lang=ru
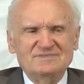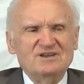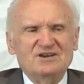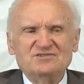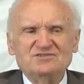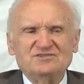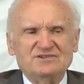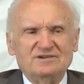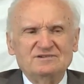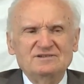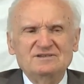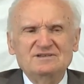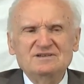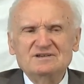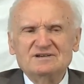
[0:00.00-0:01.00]
Не,
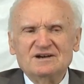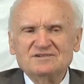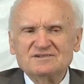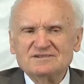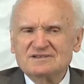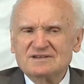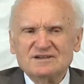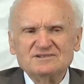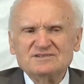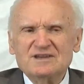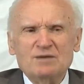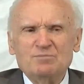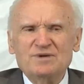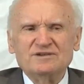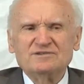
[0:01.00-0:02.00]
не, как сейчас
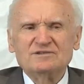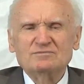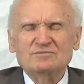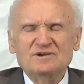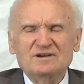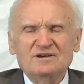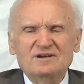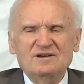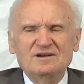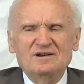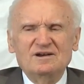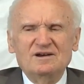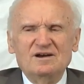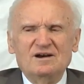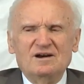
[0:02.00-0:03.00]
не об этом,
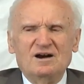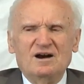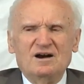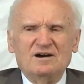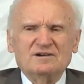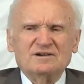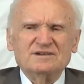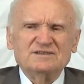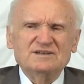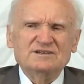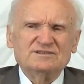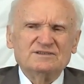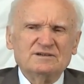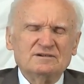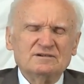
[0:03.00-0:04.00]
а о
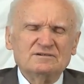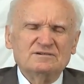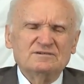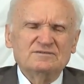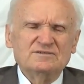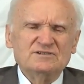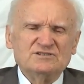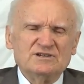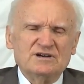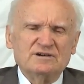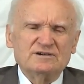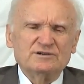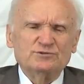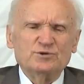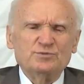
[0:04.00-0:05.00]
каких-то
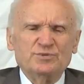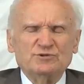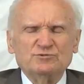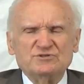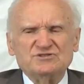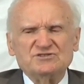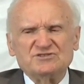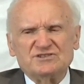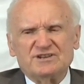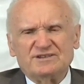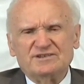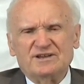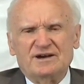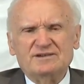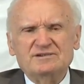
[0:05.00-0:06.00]
вещах, которые приносят
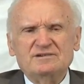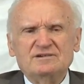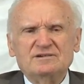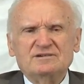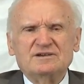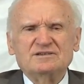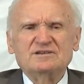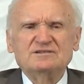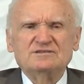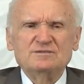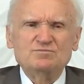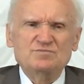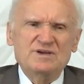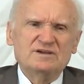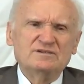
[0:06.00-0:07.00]
страдания, каких-то
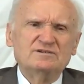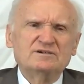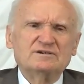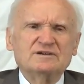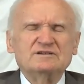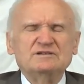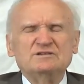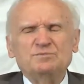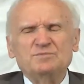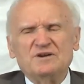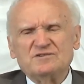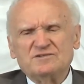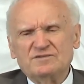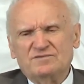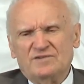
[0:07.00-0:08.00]
бедах, какие-то
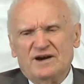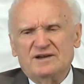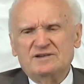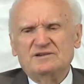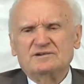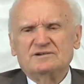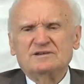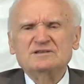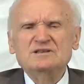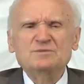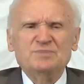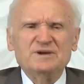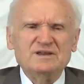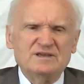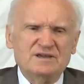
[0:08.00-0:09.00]
переживаниях, какие-то
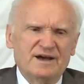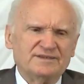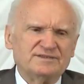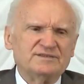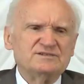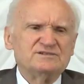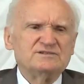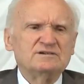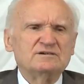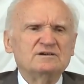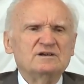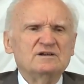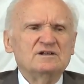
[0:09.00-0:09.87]
неприятностях,